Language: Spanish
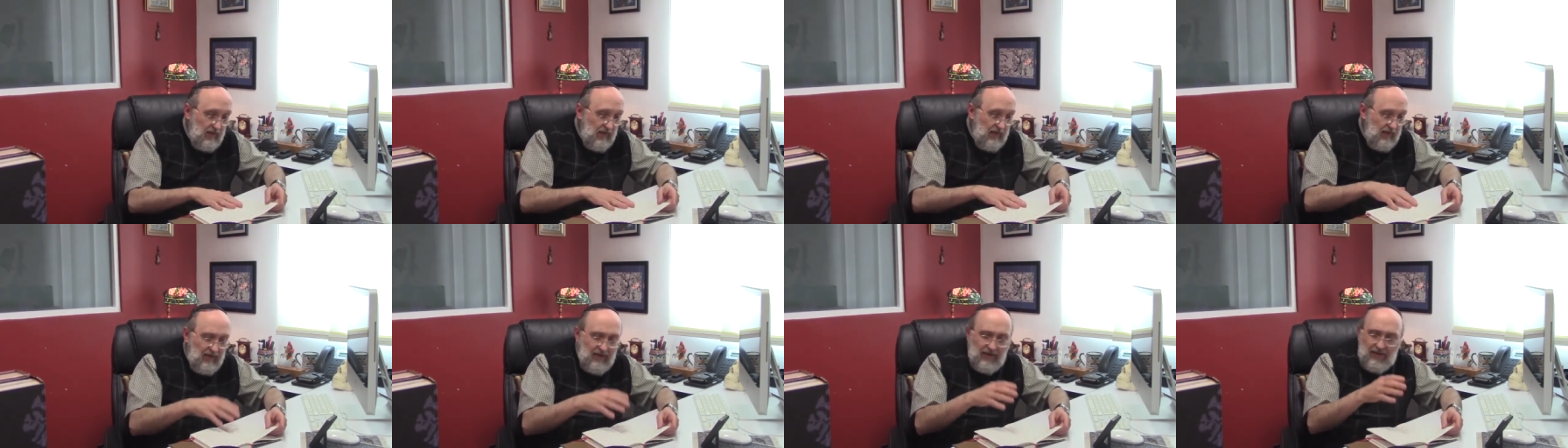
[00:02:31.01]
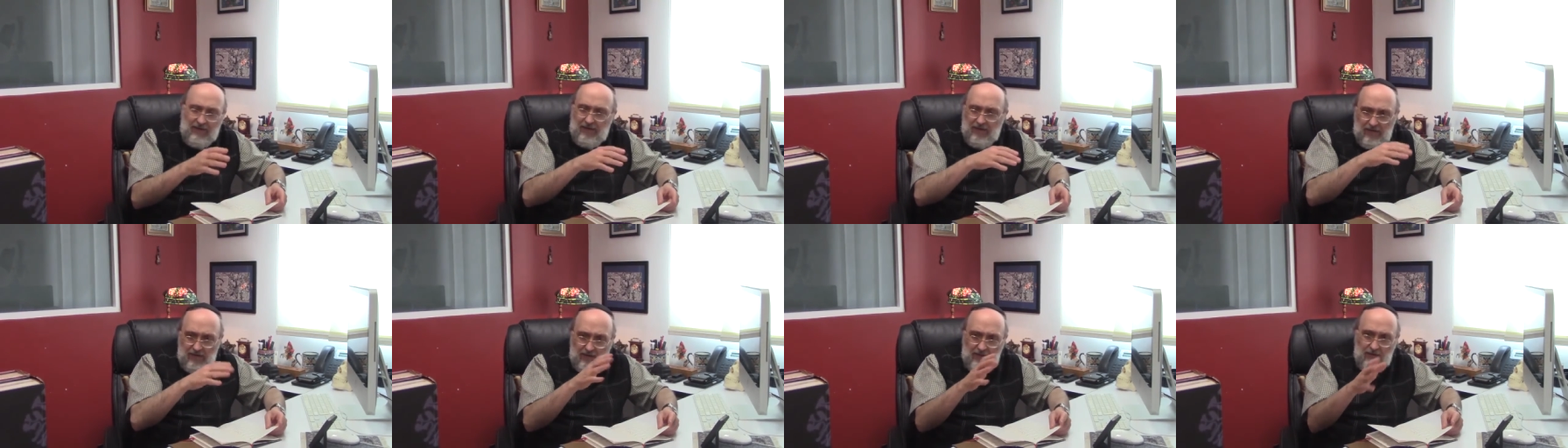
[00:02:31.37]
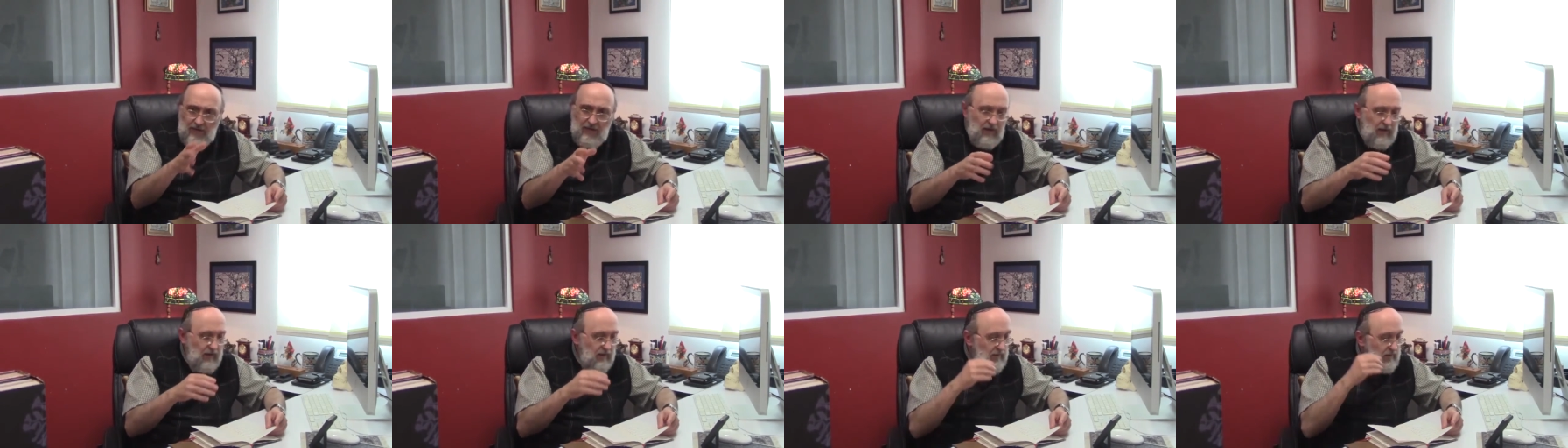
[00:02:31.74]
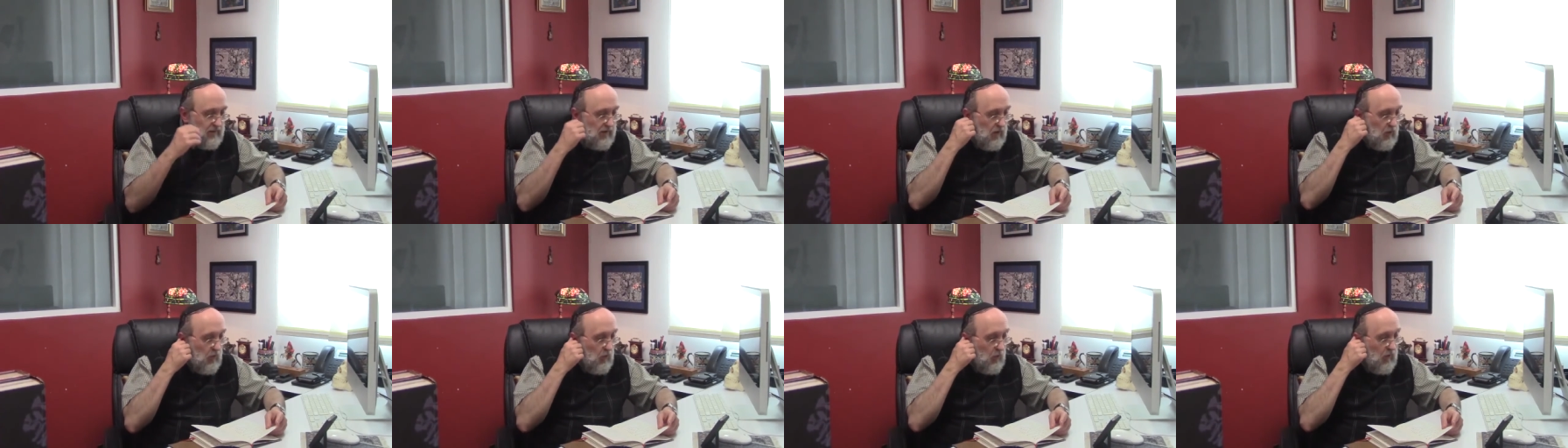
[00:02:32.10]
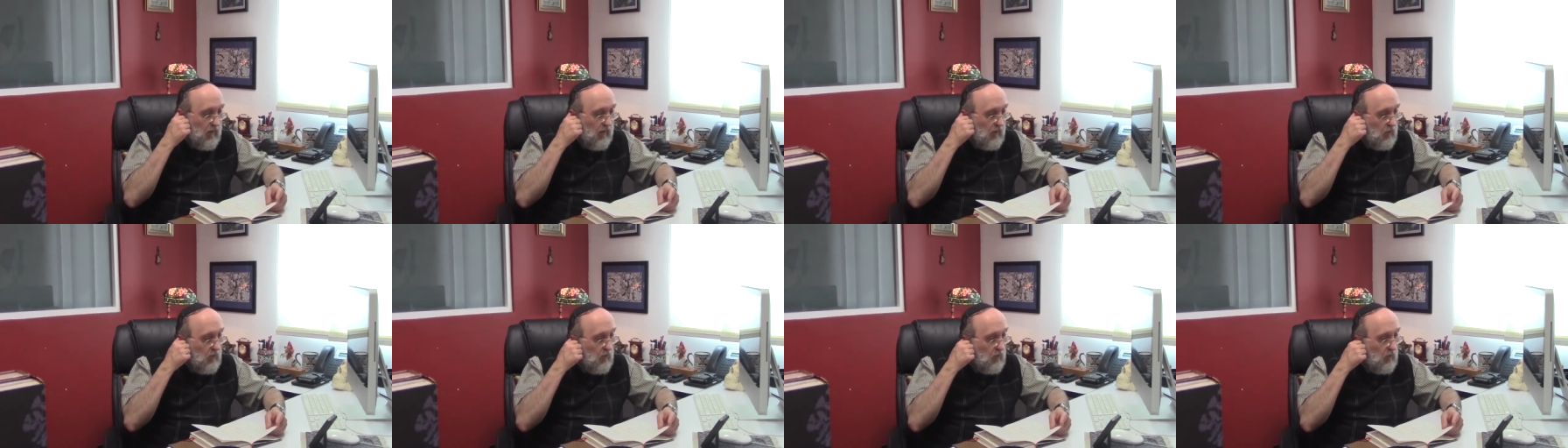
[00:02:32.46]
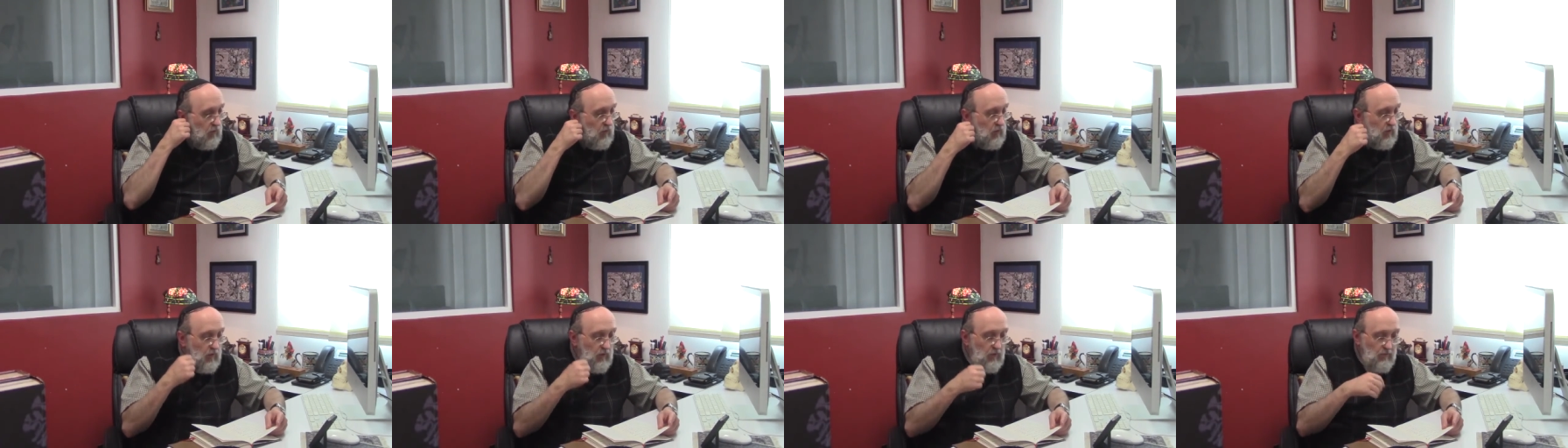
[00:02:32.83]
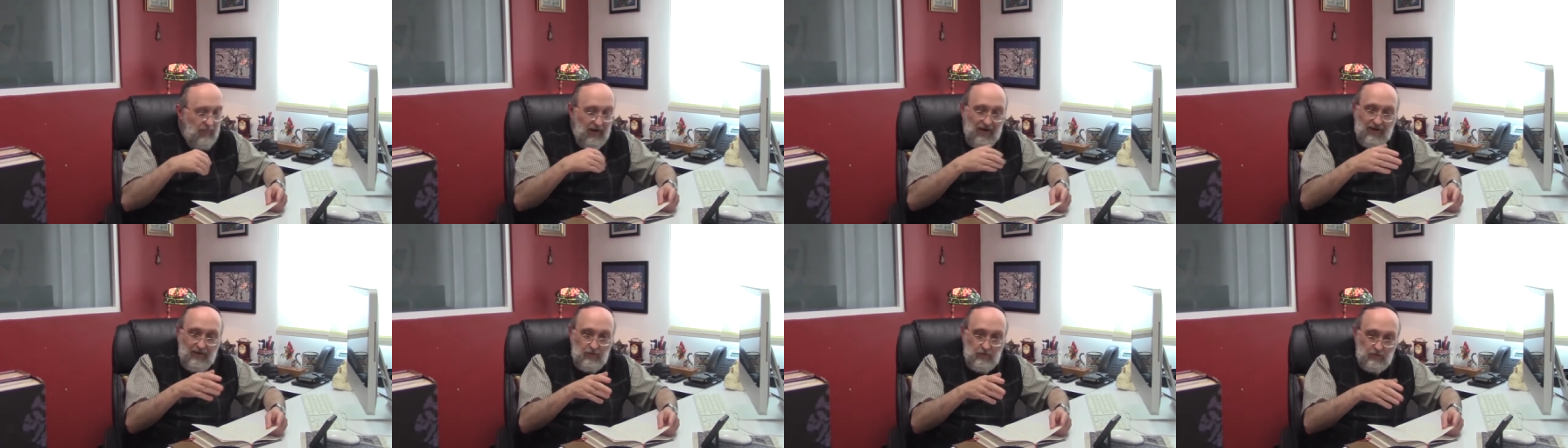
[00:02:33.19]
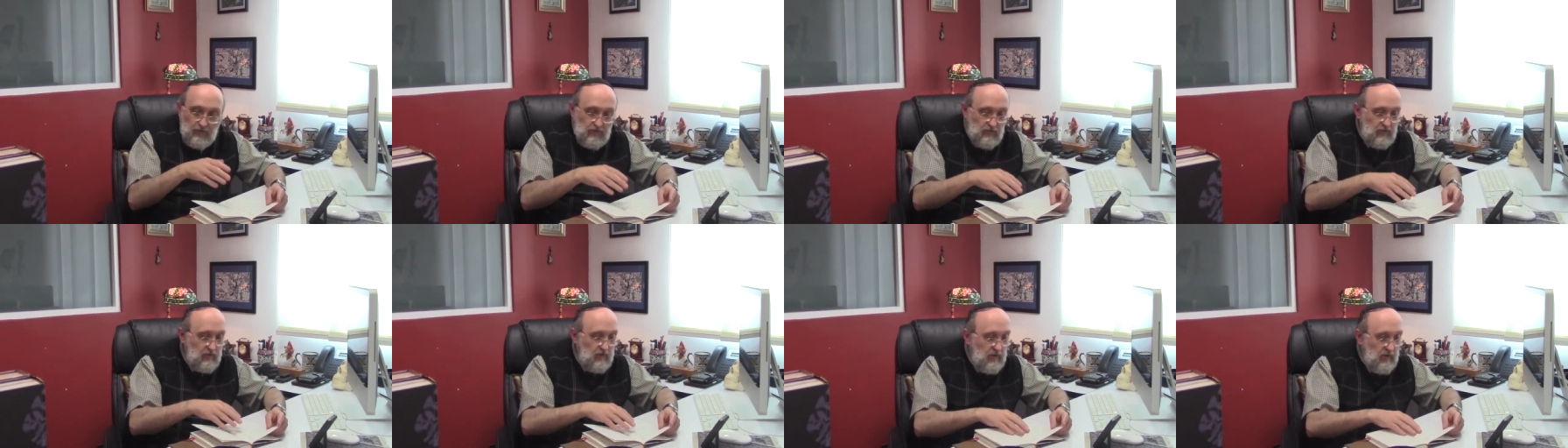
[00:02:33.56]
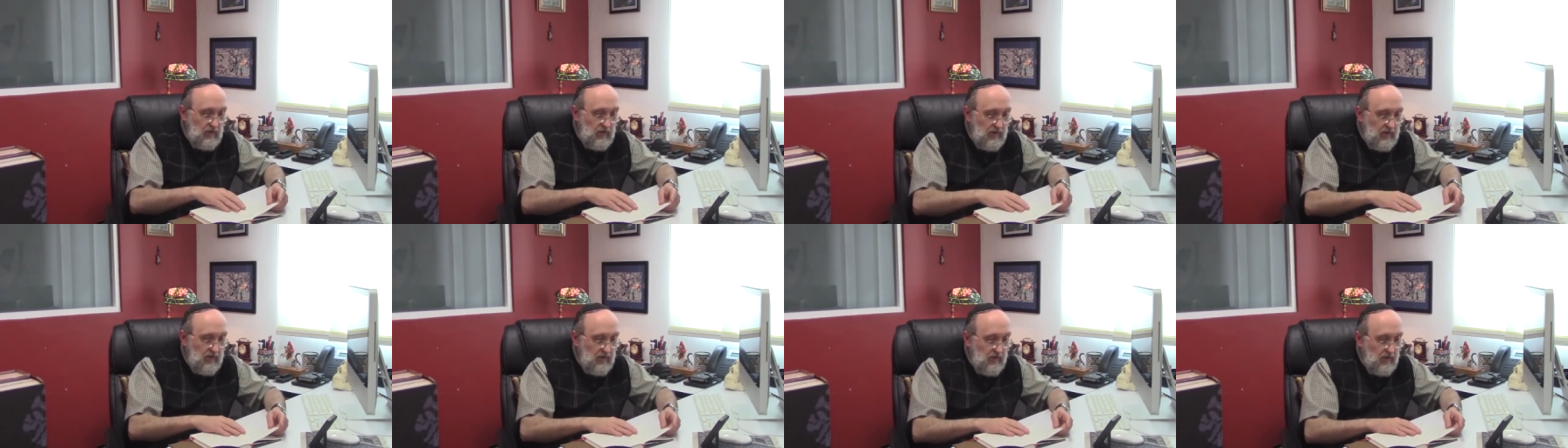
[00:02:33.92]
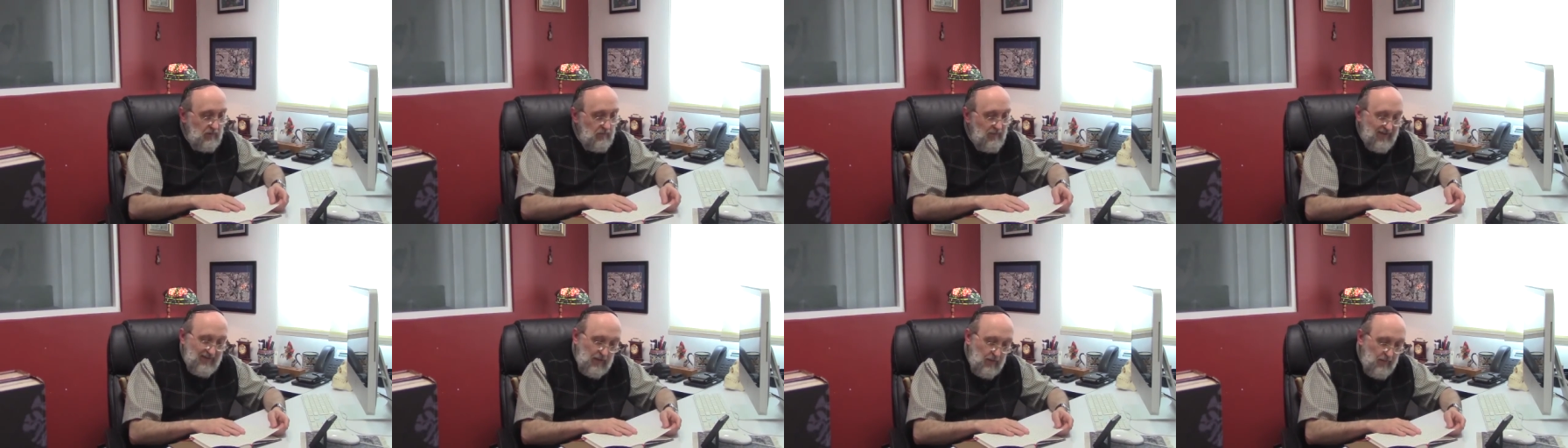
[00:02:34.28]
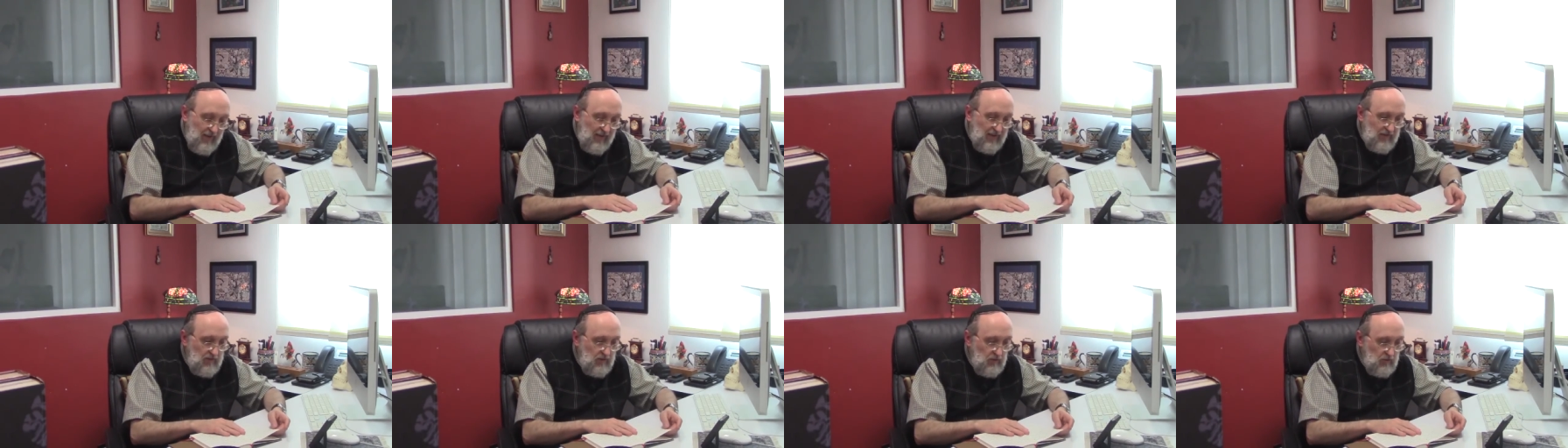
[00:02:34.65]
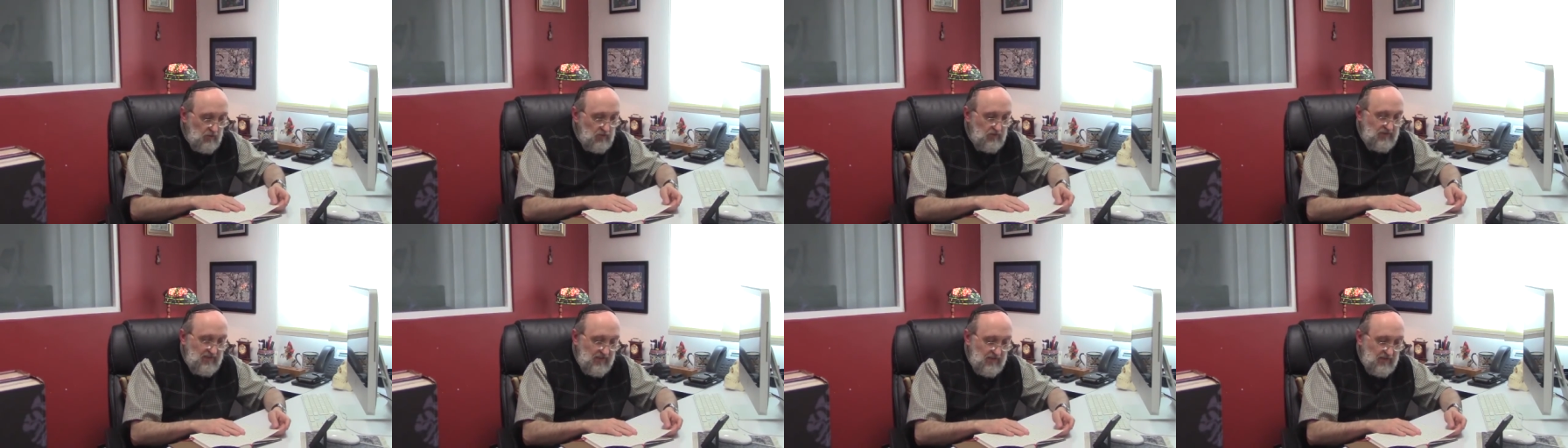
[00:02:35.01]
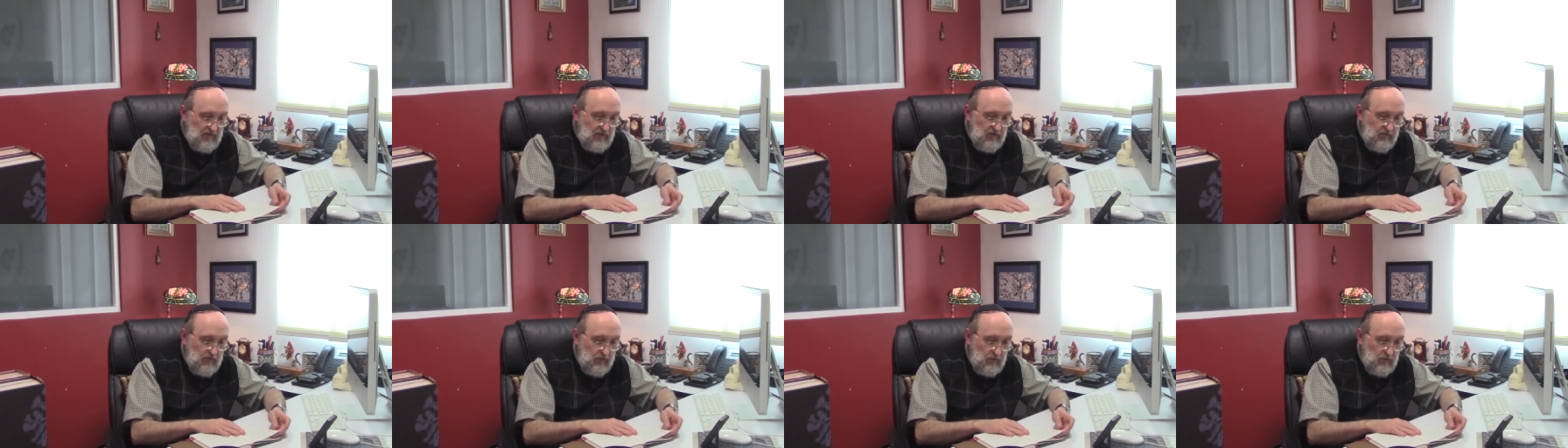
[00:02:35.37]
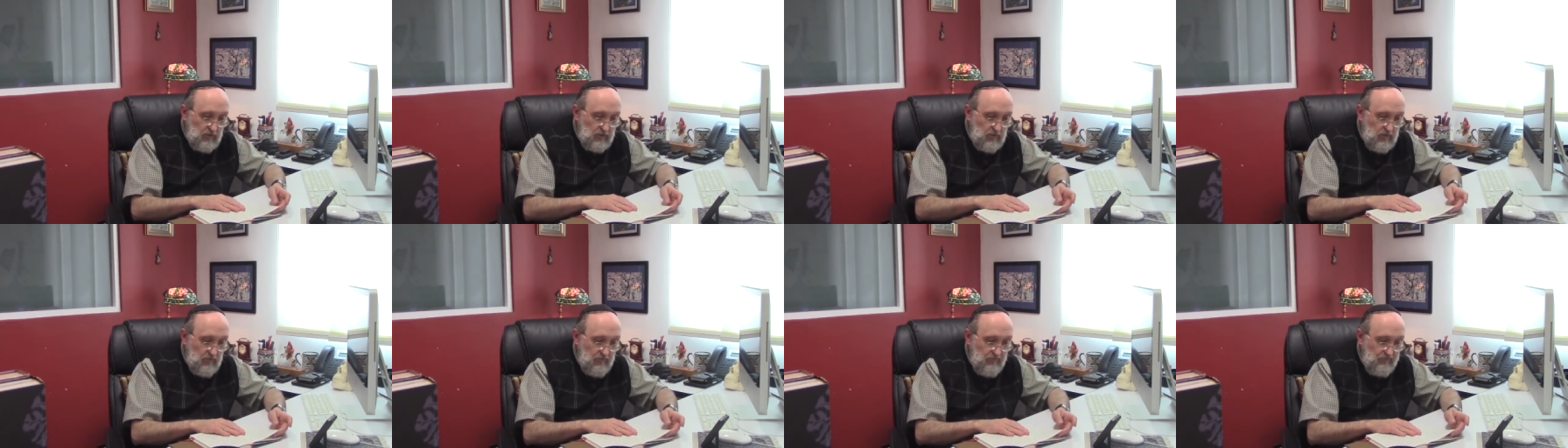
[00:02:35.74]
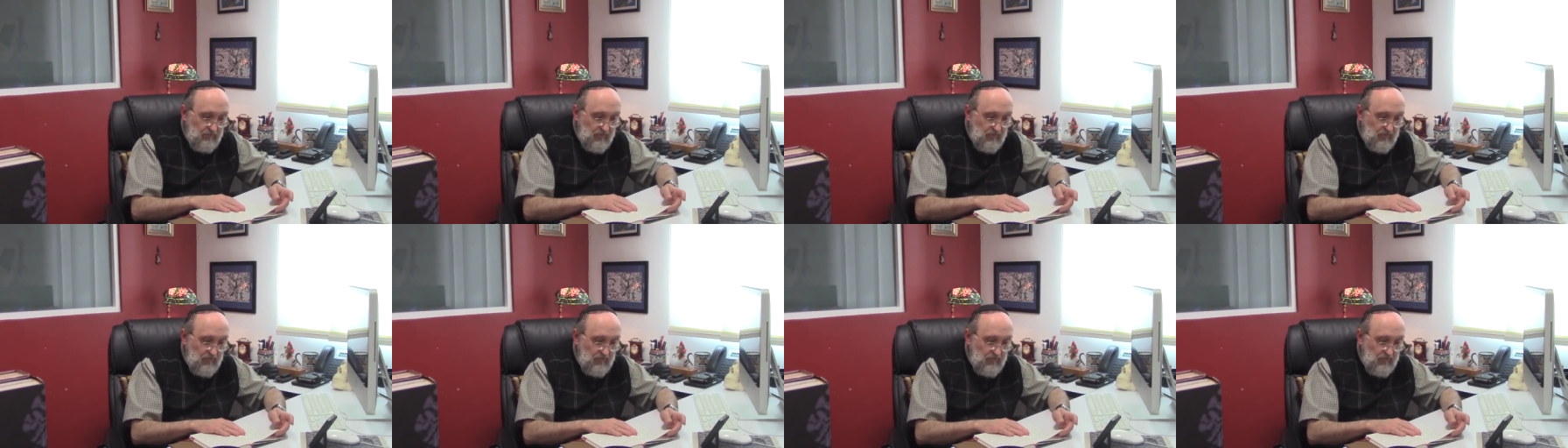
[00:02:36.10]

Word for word: en la que han jugado varios eh, matemáticos y científicos.